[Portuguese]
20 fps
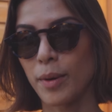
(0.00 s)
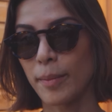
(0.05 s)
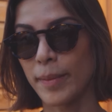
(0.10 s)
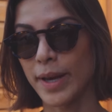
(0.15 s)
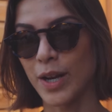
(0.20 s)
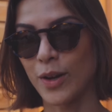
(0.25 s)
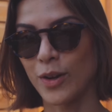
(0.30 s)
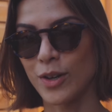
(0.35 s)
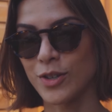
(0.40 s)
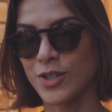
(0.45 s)

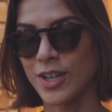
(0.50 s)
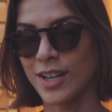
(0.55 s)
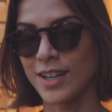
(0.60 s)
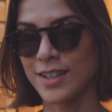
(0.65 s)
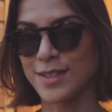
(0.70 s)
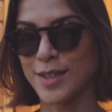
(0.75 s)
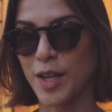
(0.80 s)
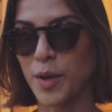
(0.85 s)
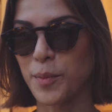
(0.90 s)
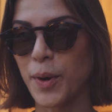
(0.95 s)
Pomerode
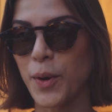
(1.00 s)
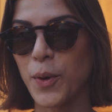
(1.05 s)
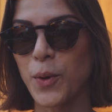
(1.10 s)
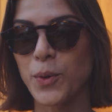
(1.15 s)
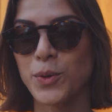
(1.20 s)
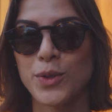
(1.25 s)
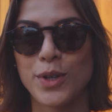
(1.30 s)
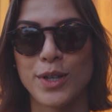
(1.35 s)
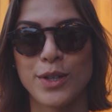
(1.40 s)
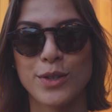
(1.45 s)
eles têm uma
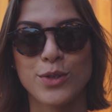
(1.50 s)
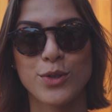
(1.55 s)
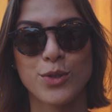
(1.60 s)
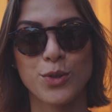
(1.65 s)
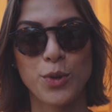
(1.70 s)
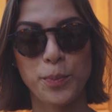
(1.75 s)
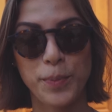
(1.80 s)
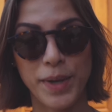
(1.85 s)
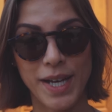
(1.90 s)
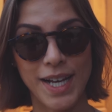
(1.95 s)
cultura
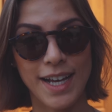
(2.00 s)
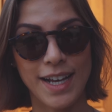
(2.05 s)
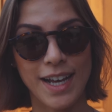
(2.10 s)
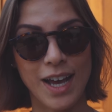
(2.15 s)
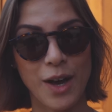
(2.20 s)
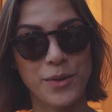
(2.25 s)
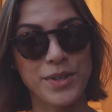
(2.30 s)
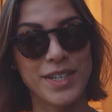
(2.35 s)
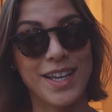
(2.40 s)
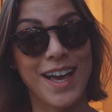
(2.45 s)
super
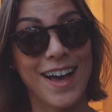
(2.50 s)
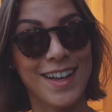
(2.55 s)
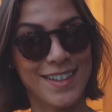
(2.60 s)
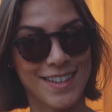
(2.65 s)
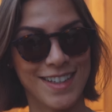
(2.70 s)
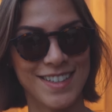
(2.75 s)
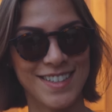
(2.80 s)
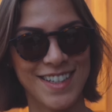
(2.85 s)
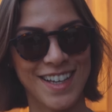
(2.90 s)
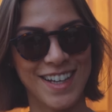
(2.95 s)
legal e
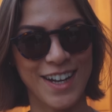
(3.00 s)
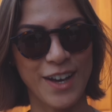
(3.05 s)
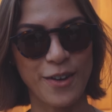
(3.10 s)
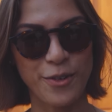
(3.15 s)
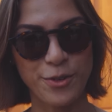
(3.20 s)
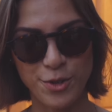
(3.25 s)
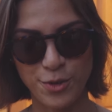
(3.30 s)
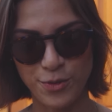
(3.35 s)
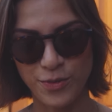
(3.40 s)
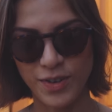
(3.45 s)

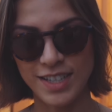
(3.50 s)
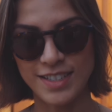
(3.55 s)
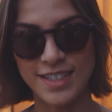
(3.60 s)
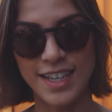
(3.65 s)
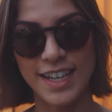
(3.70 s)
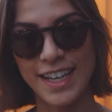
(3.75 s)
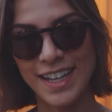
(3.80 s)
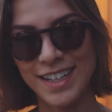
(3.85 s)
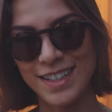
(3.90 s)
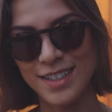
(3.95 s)
artesanal de
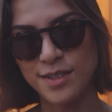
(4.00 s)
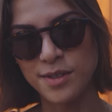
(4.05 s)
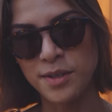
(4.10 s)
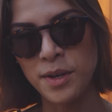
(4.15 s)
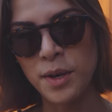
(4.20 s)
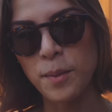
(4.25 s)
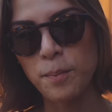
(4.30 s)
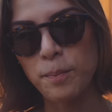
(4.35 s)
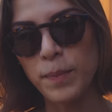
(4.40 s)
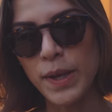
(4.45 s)
fazer aquelas
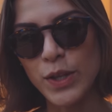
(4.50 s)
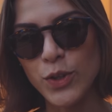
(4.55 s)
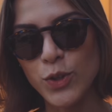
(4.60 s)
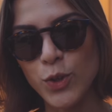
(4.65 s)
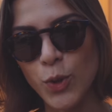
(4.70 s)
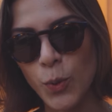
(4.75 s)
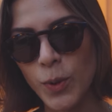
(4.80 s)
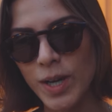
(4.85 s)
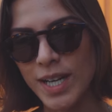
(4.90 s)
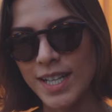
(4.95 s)

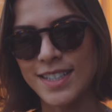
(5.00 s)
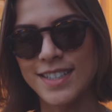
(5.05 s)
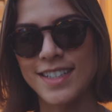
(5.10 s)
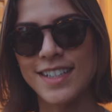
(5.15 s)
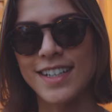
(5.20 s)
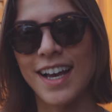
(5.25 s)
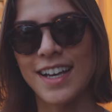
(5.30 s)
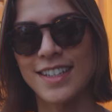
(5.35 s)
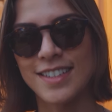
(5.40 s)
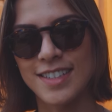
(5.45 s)
pinturas
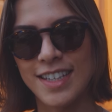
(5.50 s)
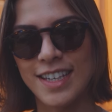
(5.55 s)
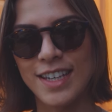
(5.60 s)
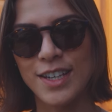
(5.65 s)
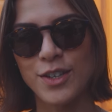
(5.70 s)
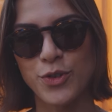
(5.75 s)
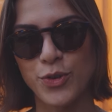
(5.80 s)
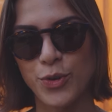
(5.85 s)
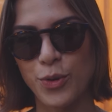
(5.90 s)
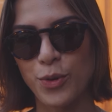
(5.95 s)
em
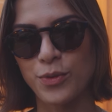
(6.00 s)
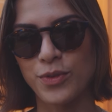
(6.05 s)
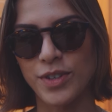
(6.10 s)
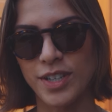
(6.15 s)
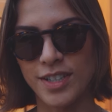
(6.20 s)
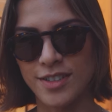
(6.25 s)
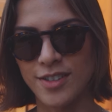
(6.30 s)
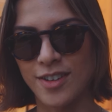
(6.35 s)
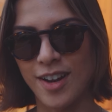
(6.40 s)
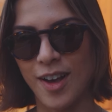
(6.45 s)
casquinhas de ovo
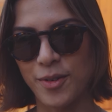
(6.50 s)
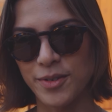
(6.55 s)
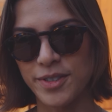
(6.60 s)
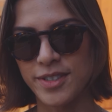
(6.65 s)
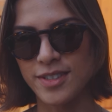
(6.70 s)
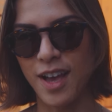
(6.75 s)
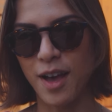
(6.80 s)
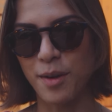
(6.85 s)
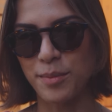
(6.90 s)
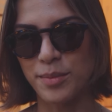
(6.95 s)
natural,
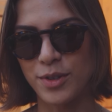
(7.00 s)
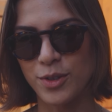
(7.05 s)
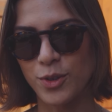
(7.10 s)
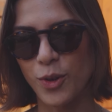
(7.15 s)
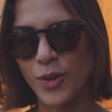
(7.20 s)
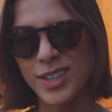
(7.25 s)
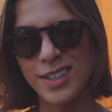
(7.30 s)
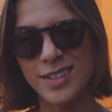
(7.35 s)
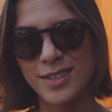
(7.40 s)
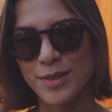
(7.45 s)
sabe?
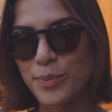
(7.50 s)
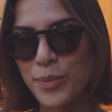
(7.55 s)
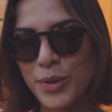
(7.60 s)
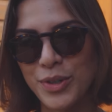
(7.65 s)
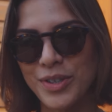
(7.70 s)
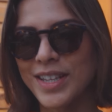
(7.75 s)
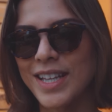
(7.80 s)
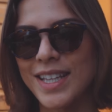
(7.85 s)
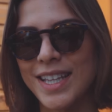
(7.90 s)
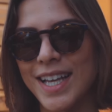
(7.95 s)
Todas
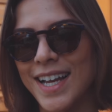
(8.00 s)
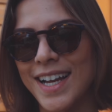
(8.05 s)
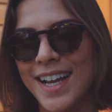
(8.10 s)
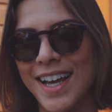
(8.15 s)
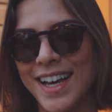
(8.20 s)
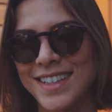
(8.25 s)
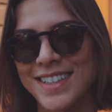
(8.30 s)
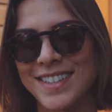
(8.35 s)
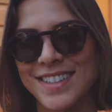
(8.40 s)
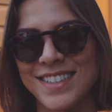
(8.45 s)
muito
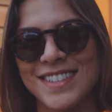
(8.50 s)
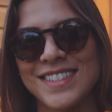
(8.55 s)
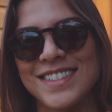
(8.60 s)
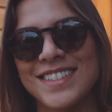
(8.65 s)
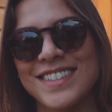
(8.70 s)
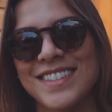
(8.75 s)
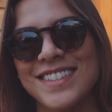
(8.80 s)
detalhadas. É, assim.